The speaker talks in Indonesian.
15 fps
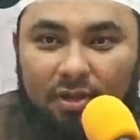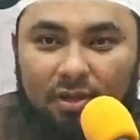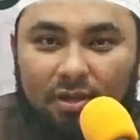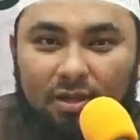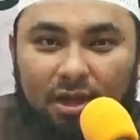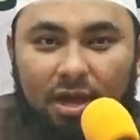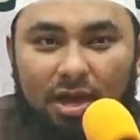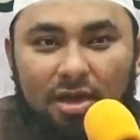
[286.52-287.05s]

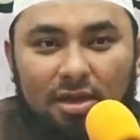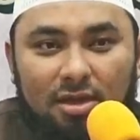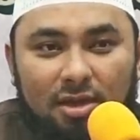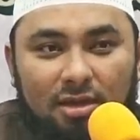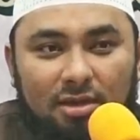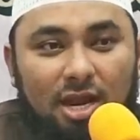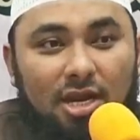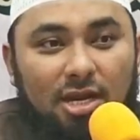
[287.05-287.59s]
Ya,
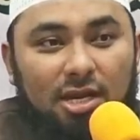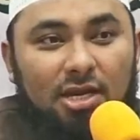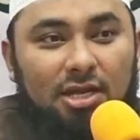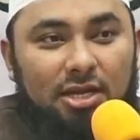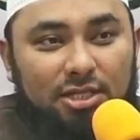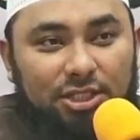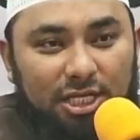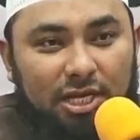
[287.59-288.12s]
dan ini
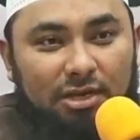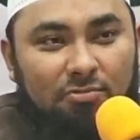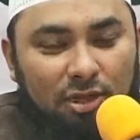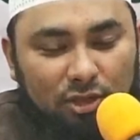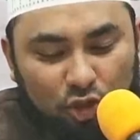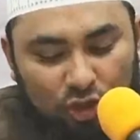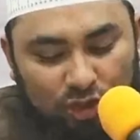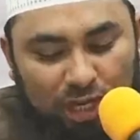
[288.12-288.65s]
yang Syekh
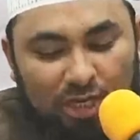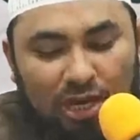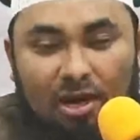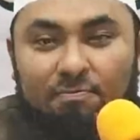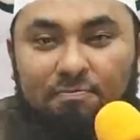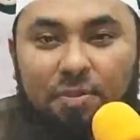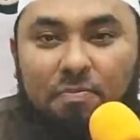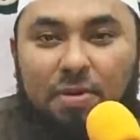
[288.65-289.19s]
maksudkan
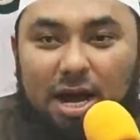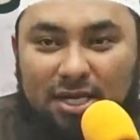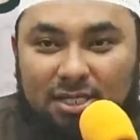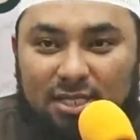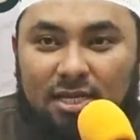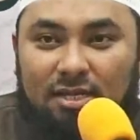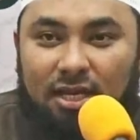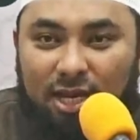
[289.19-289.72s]
dalam
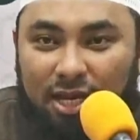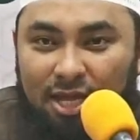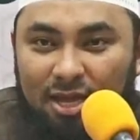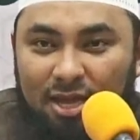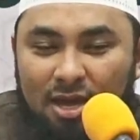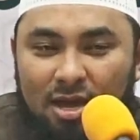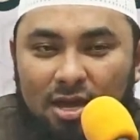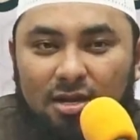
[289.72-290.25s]
pembahasan ini
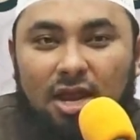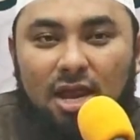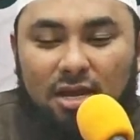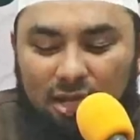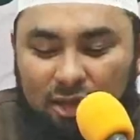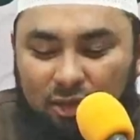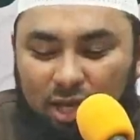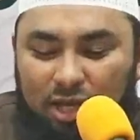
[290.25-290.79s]
dan
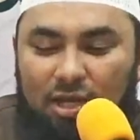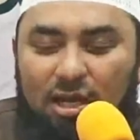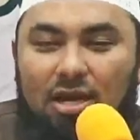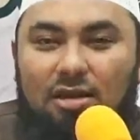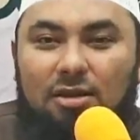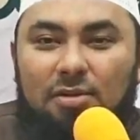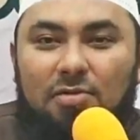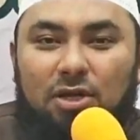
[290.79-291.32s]
itu yang
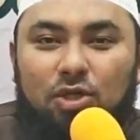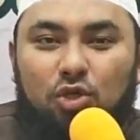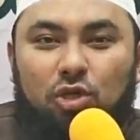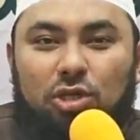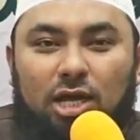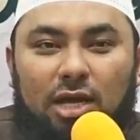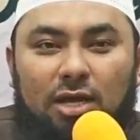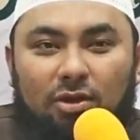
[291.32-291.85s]

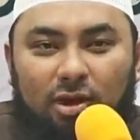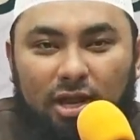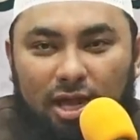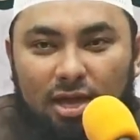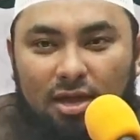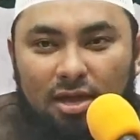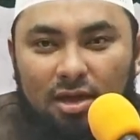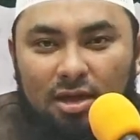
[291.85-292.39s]
dimaksudkan
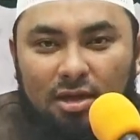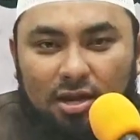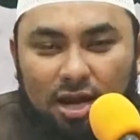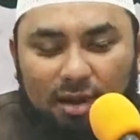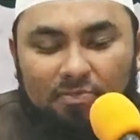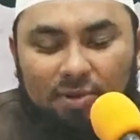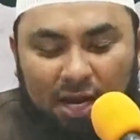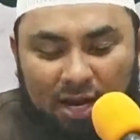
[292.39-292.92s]
oleh
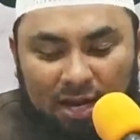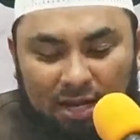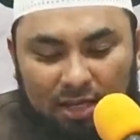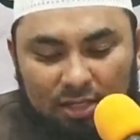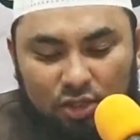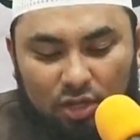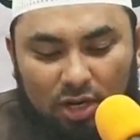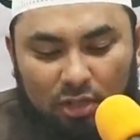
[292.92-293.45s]
Nabi alaihi
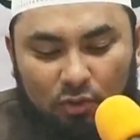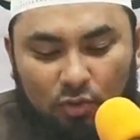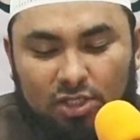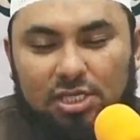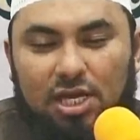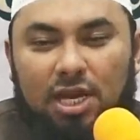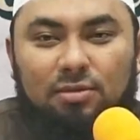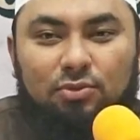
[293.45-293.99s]
salatu
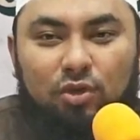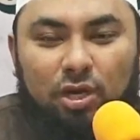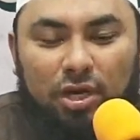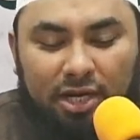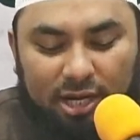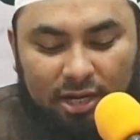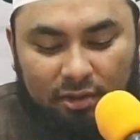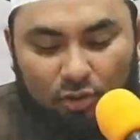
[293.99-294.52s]
wasalam juga
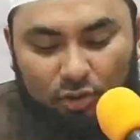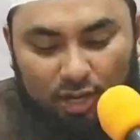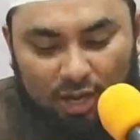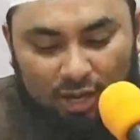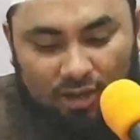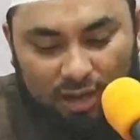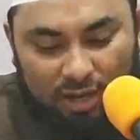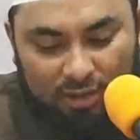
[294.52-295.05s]
dengan rukyah
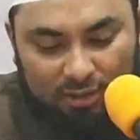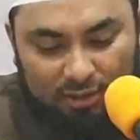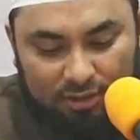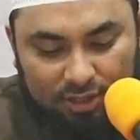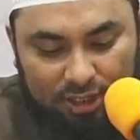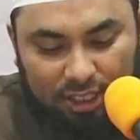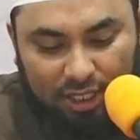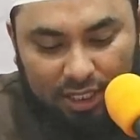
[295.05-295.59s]
yang
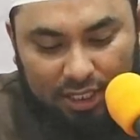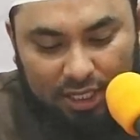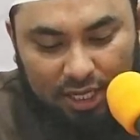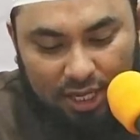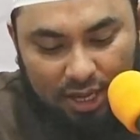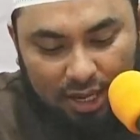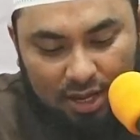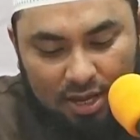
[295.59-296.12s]

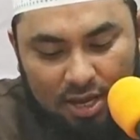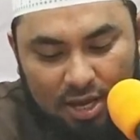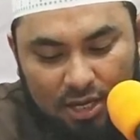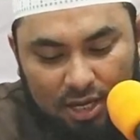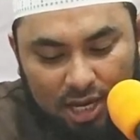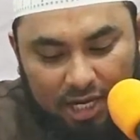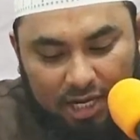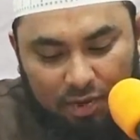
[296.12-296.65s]
syirkiyah.
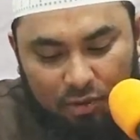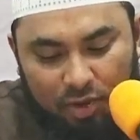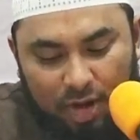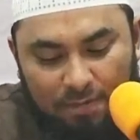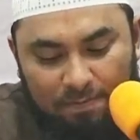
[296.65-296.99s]
Yang kedua,